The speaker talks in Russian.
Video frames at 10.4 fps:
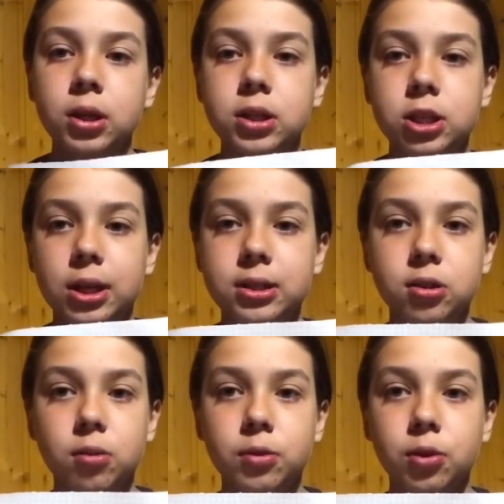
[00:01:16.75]
Сейчас
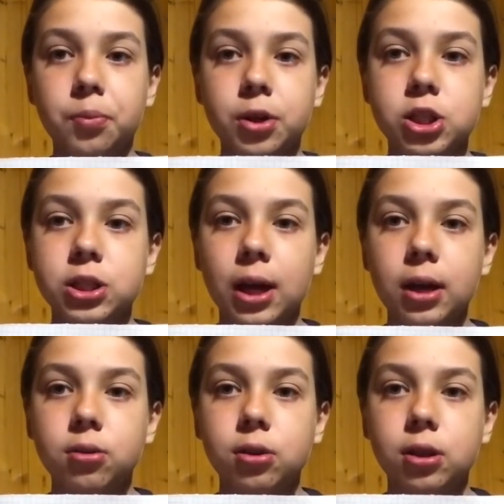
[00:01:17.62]
я вам ее
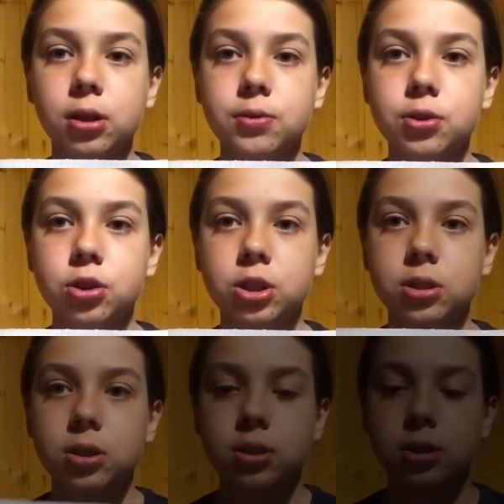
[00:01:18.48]
прочитаю и все честно